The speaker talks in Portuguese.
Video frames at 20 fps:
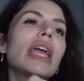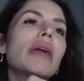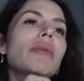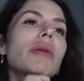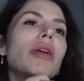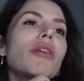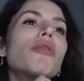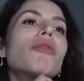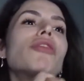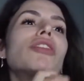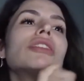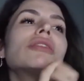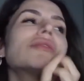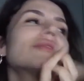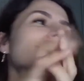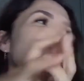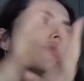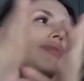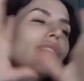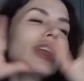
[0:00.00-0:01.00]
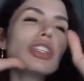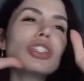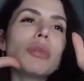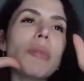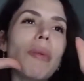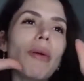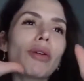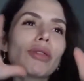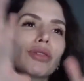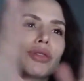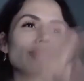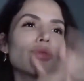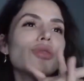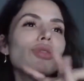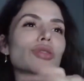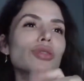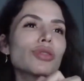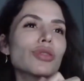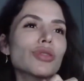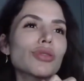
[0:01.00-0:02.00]
Eu, eu, fiz uns 20 e poucos
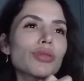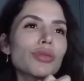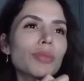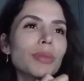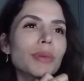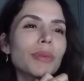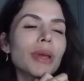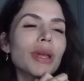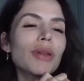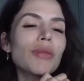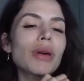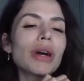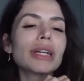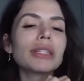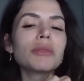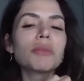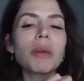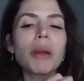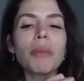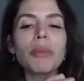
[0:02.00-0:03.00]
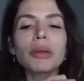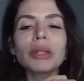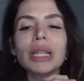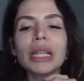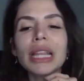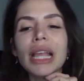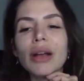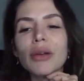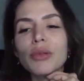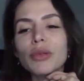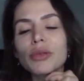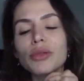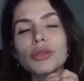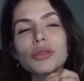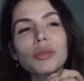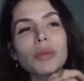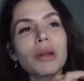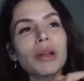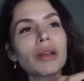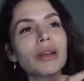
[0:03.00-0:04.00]
cursos no primeiro ano para poder dar curso,